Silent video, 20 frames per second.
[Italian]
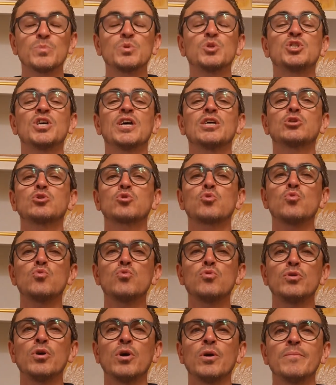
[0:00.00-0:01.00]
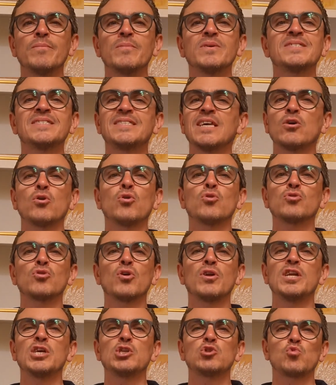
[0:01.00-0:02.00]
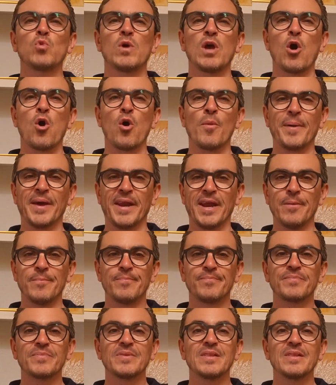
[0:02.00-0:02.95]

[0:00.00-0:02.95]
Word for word: ciascuno secondo le sue opere.